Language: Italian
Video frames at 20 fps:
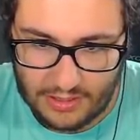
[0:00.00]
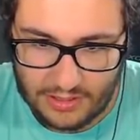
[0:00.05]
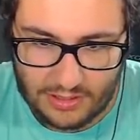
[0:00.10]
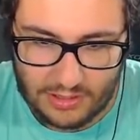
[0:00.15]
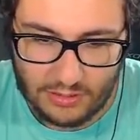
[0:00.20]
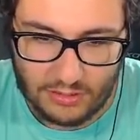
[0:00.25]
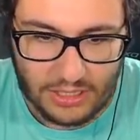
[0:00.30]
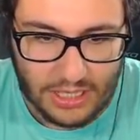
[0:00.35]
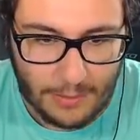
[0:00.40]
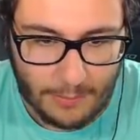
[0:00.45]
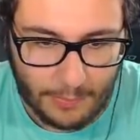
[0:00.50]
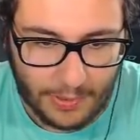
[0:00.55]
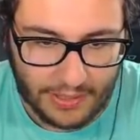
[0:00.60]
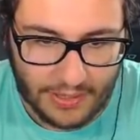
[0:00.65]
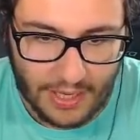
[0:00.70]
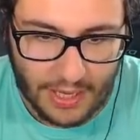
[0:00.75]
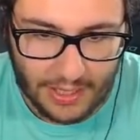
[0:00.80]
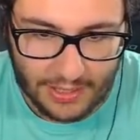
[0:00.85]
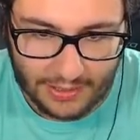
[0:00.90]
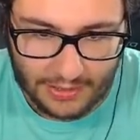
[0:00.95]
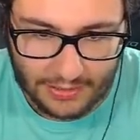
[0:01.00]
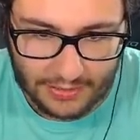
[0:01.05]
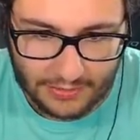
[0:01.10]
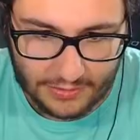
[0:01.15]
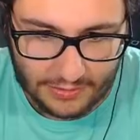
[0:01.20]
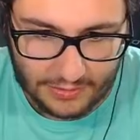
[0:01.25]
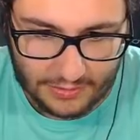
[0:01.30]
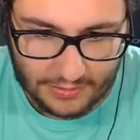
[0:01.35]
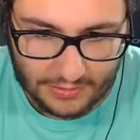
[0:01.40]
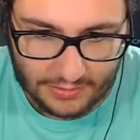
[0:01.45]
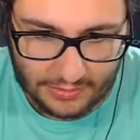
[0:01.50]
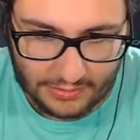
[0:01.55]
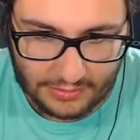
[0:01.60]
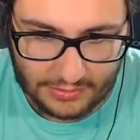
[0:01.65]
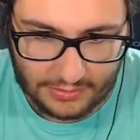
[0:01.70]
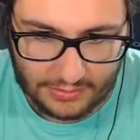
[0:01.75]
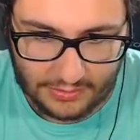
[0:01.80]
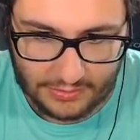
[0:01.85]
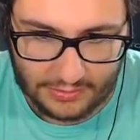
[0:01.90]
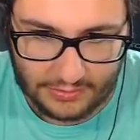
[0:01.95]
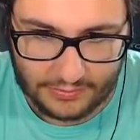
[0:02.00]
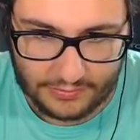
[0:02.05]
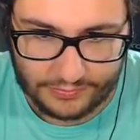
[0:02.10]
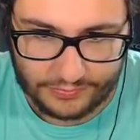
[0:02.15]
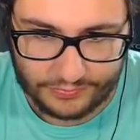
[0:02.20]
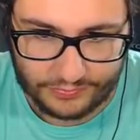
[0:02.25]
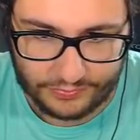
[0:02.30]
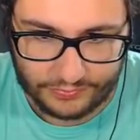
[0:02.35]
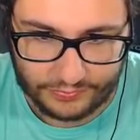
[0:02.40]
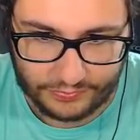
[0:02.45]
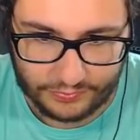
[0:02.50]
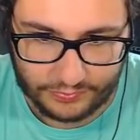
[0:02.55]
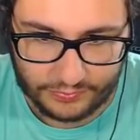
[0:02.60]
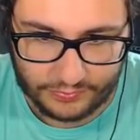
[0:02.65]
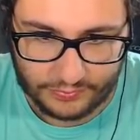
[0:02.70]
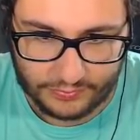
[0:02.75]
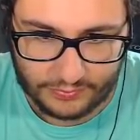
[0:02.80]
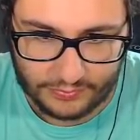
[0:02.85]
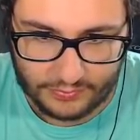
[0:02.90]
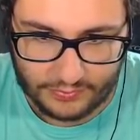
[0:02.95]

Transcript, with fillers: Sono dei braci. Ah, lampadari.